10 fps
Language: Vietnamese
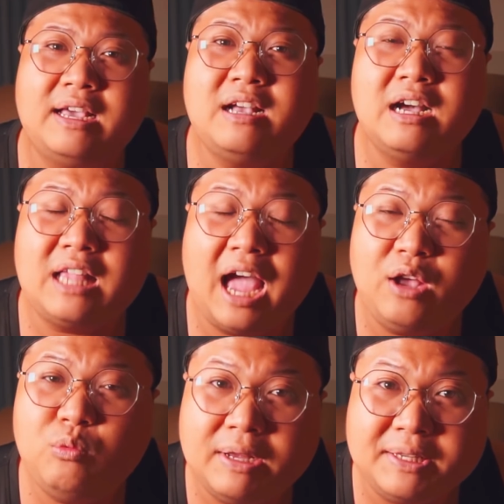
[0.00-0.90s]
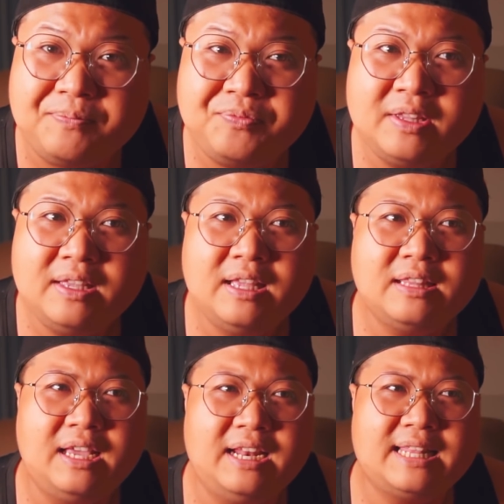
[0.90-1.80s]
cái cơ thể của mình
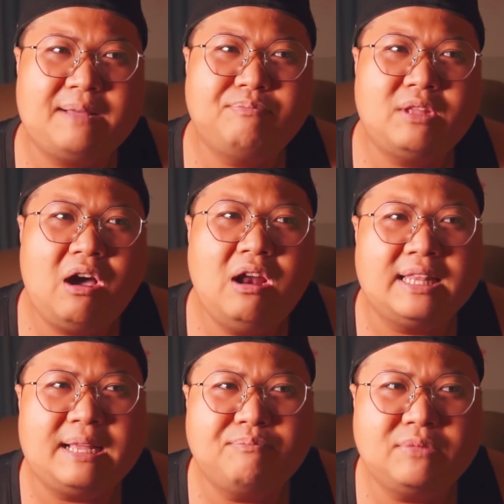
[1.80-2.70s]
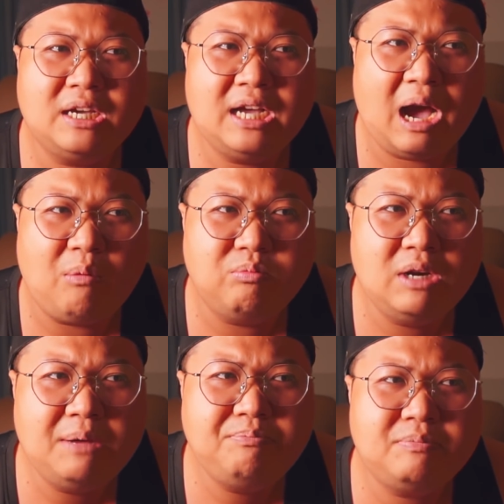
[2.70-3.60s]
thì là năm đó là năm tân học
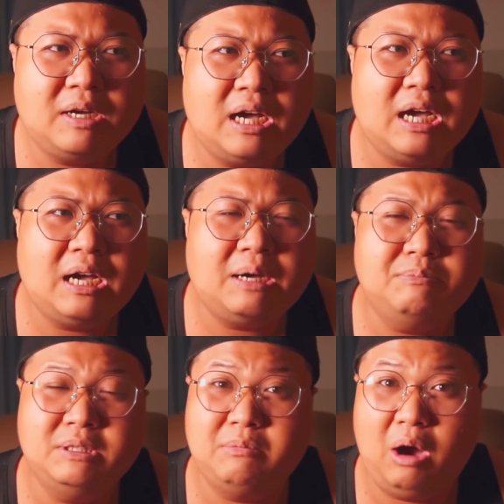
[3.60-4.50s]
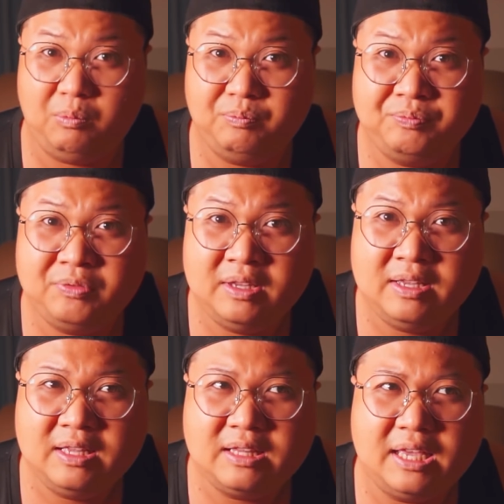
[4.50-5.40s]
lớp à, 11
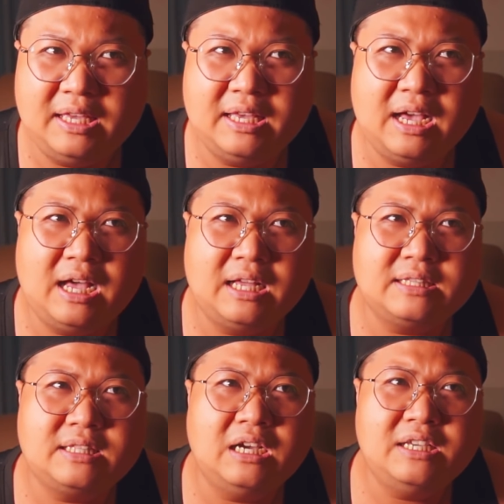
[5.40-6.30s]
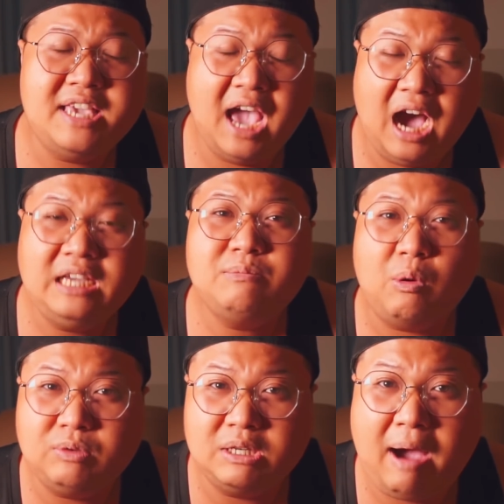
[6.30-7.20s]
thì à, tân giỡn
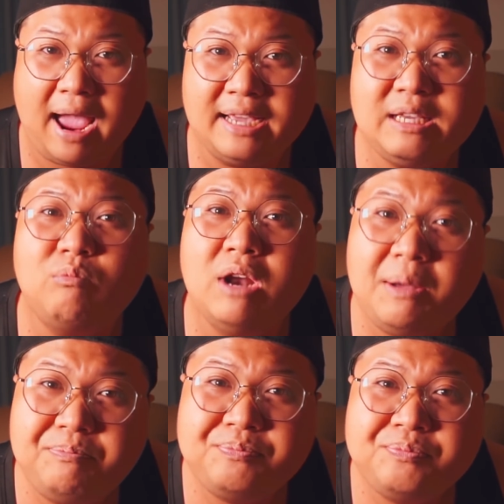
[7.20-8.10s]
một người bạn trong lớp